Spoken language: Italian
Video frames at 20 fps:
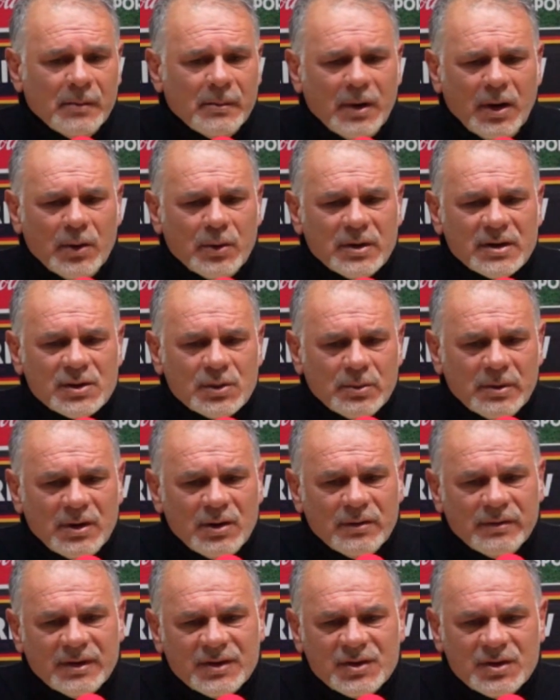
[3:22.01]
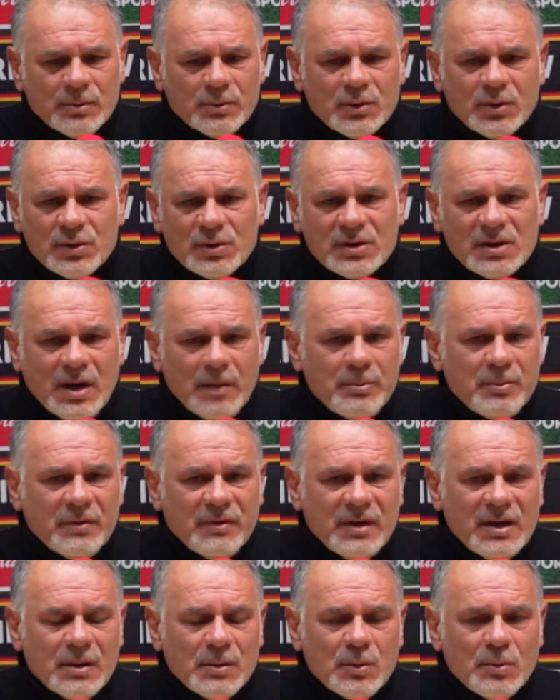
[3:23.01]
però in questo momento facciamo uno step,
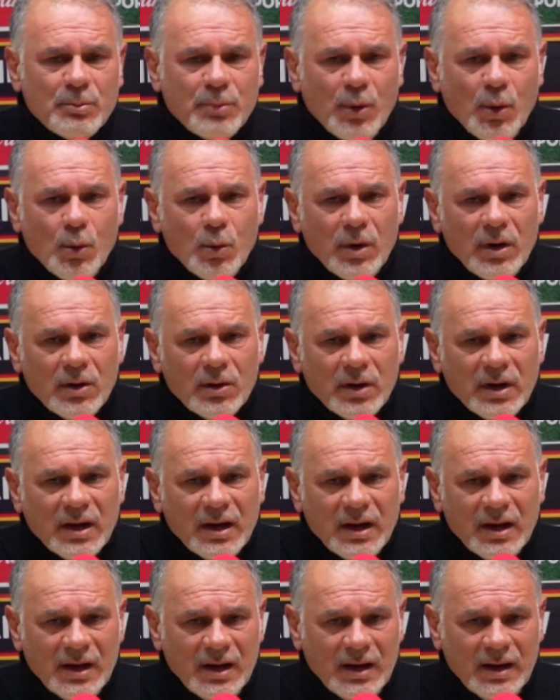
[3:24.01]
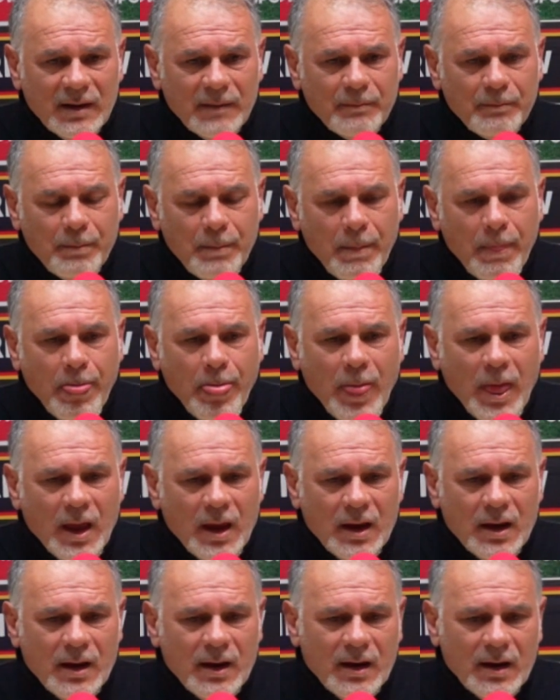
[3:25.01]
vediamo un po' quello che
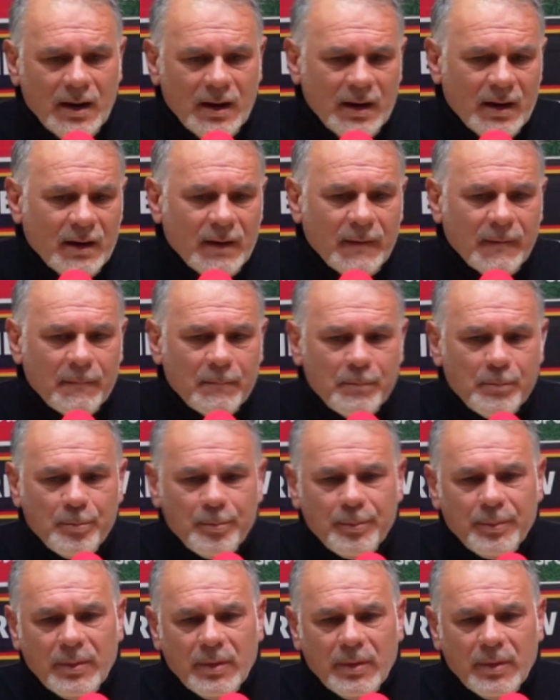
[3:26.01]
è ehm,